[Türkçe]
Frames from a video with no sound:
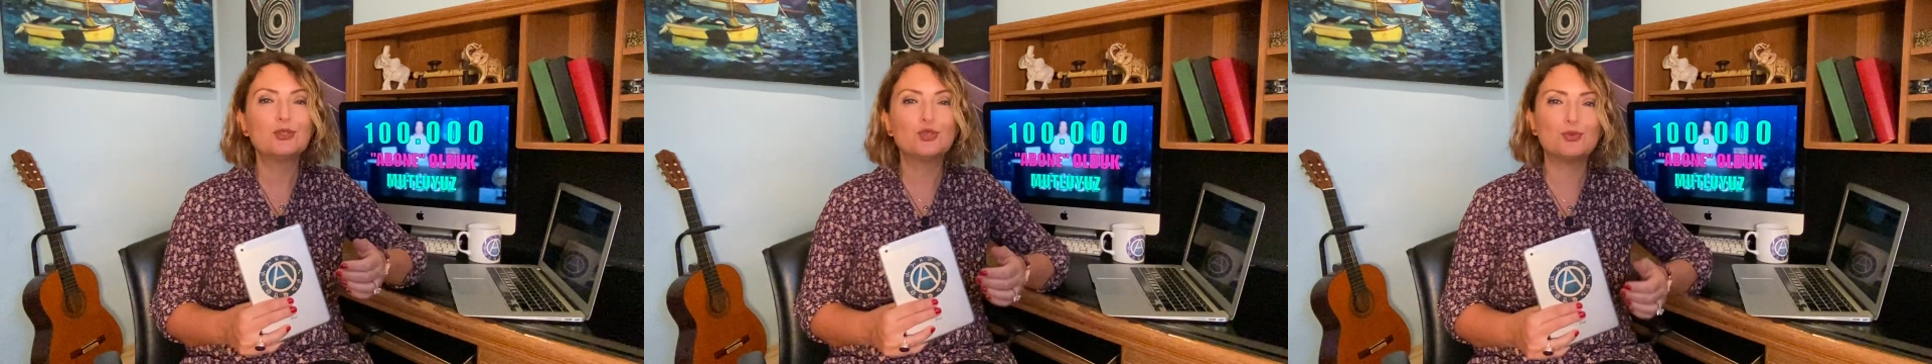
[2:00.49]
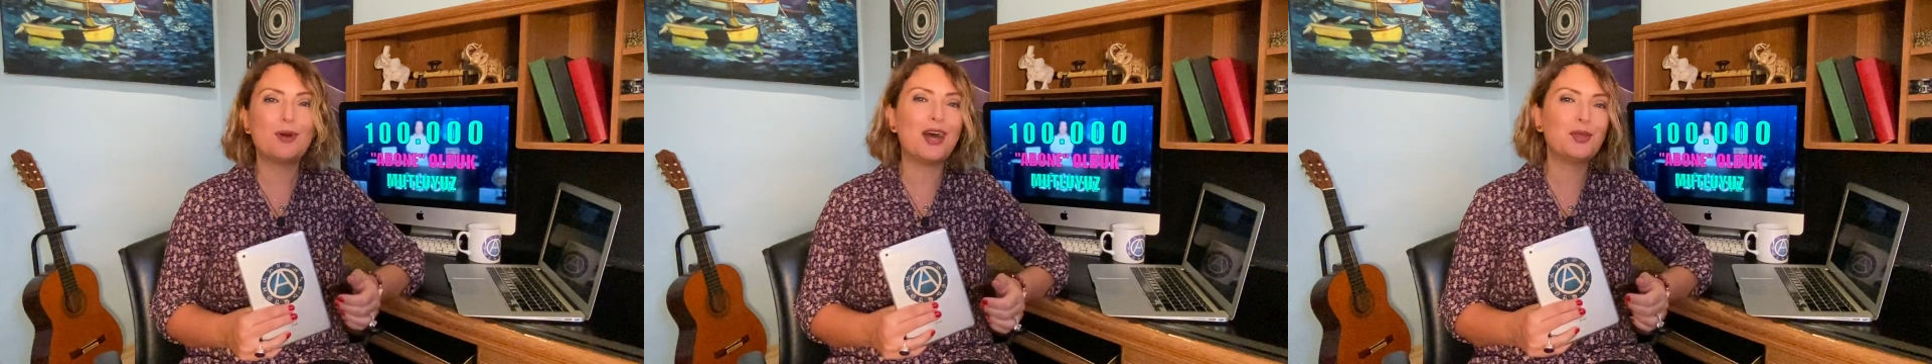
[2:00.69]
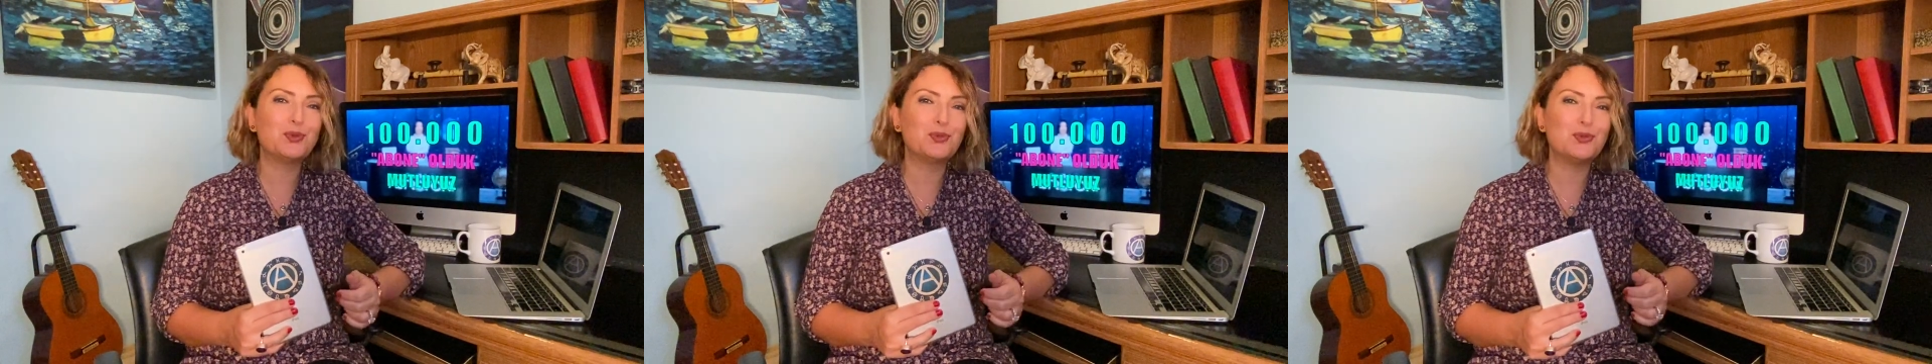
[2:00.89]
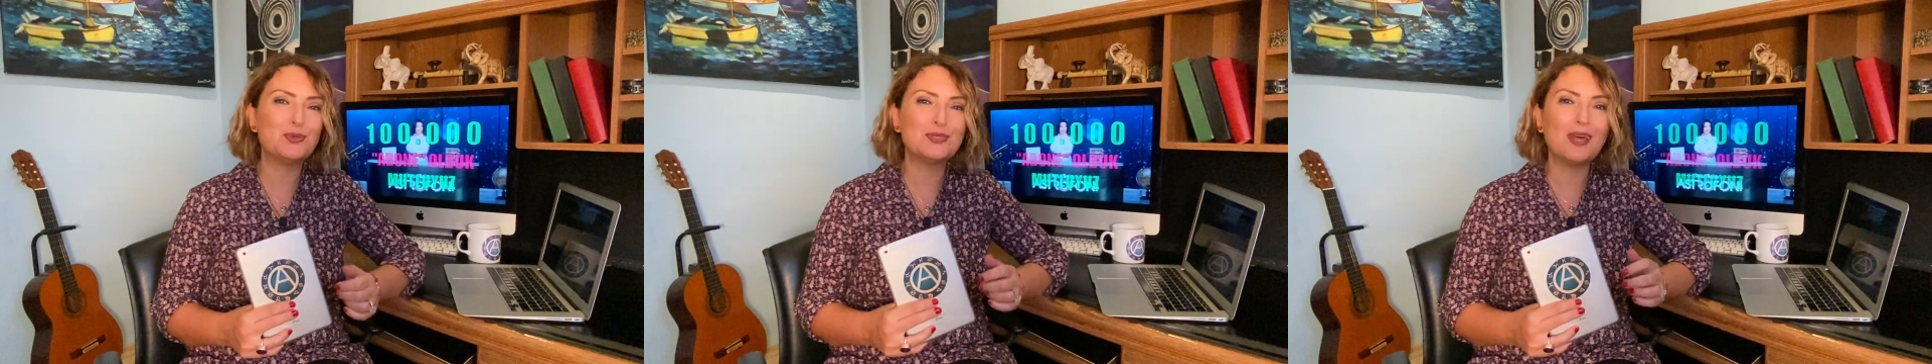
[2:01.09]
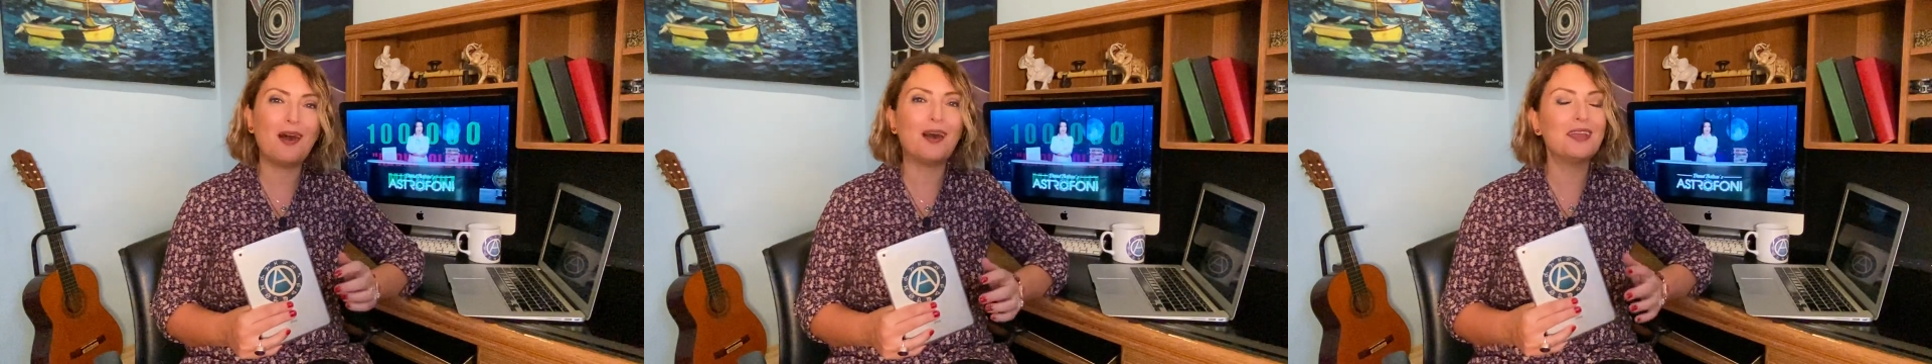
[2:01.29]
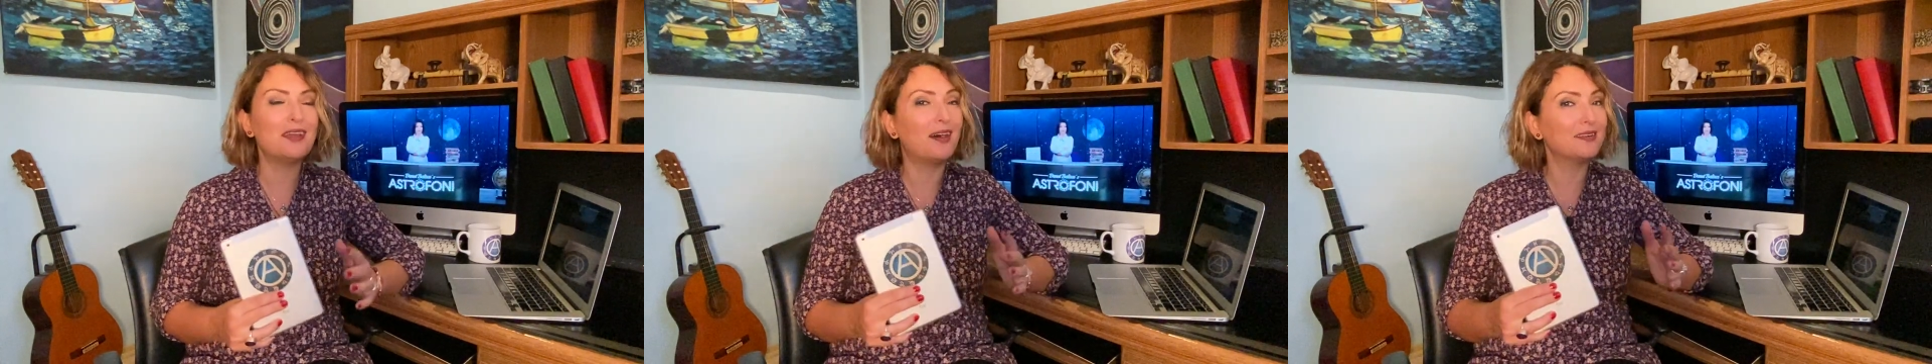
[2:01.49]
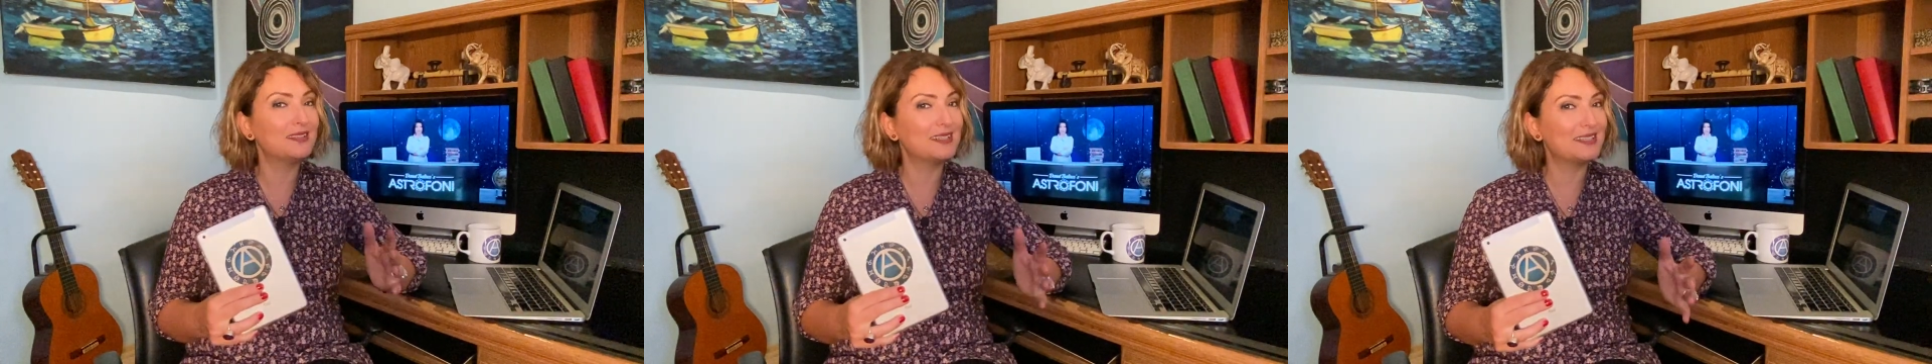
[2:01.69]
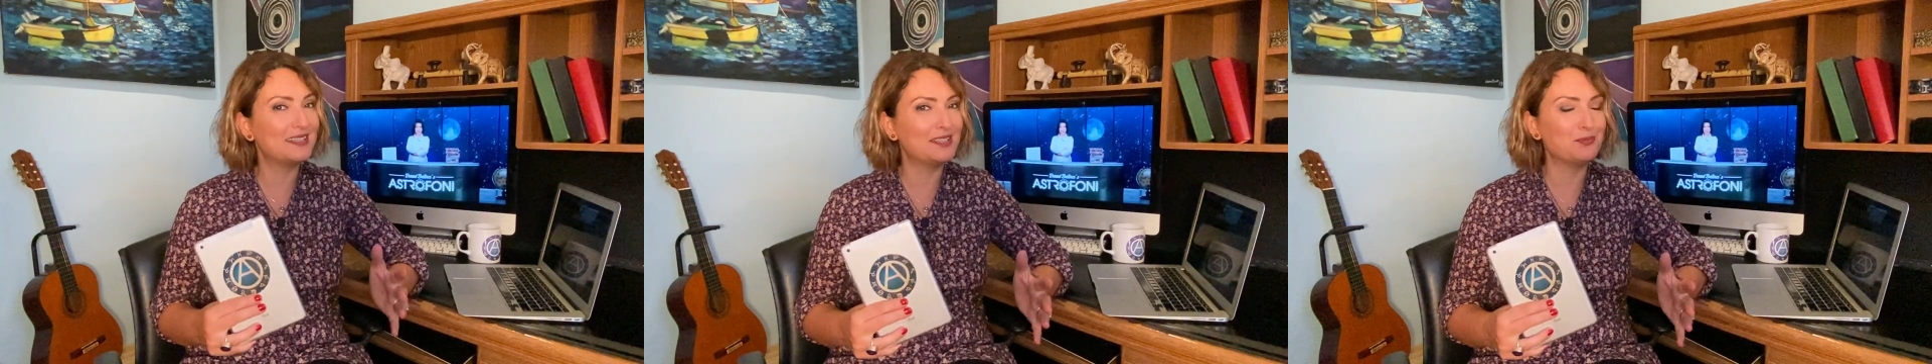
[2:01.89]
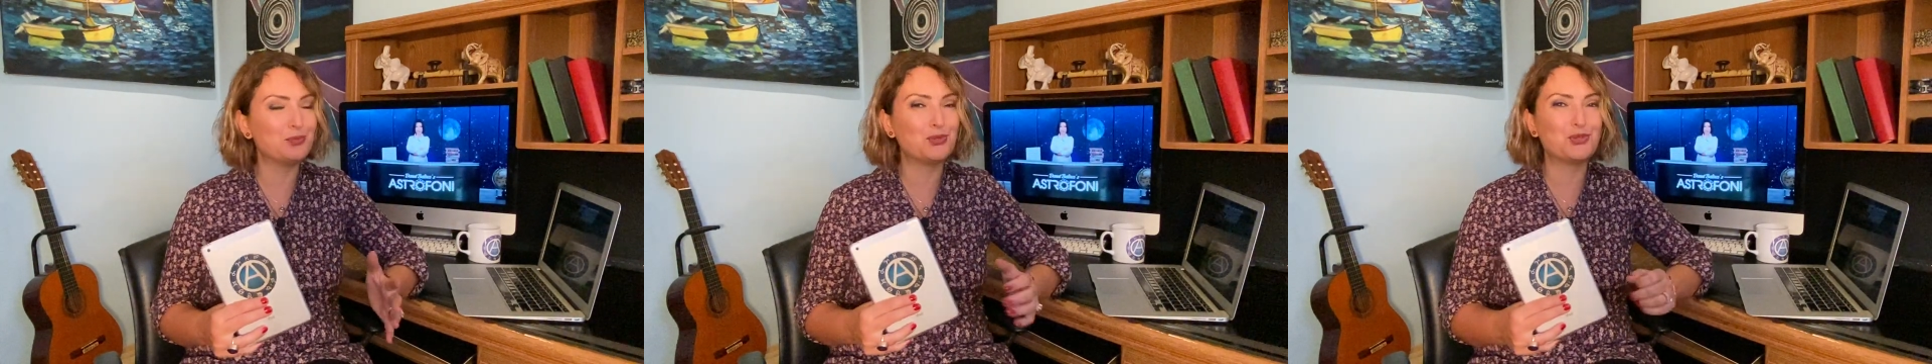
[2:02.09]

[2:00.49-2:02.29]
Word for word: Cuma günü ise ay artık sizin